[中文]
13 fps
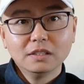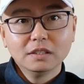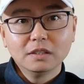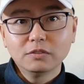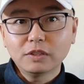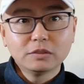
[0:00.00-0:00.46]

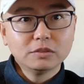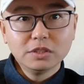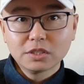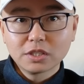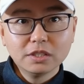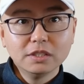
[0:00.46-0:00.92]
那个发动
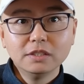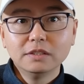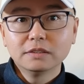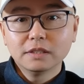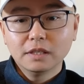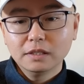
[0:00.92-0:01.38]
机声音
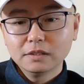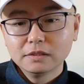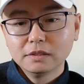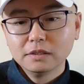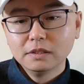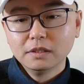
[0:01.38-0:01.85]
啊，
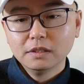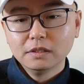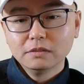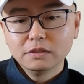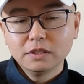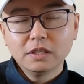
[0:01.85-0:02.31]

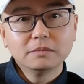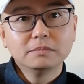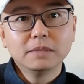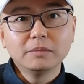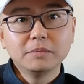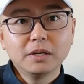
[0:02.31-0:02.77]
非常
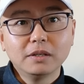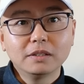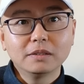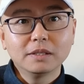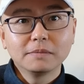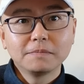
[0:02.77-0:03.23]
美妙，
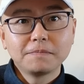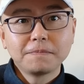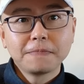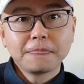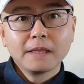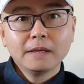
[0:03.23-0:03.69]
是吧？
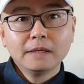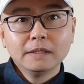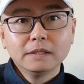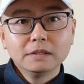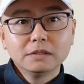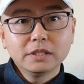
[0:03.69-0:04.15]

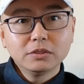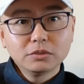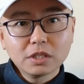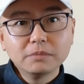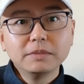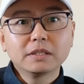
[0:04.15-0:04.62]
这
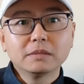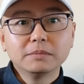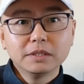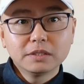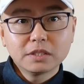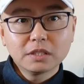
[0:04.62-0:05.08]
就证明什
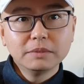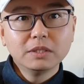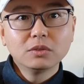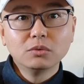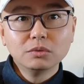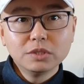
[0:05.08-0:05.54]
么呢？证
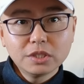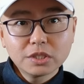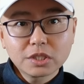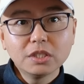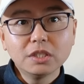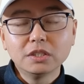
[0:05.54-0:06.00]
明攻击
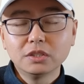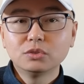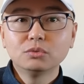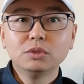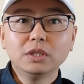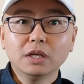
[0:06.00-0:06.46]
十一已经
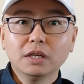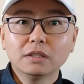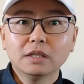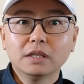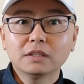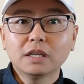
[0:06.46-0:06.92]
入役了
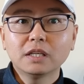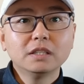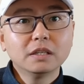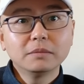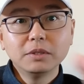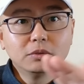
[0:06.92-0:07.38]
啊，它
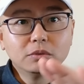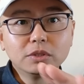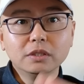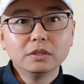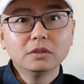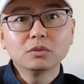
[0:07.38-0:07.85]
应该没有
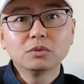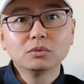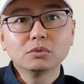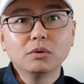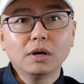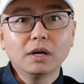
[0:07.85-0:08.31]
这个
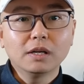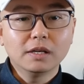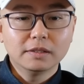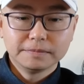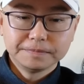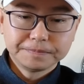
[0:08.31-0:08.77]
空速管了啊。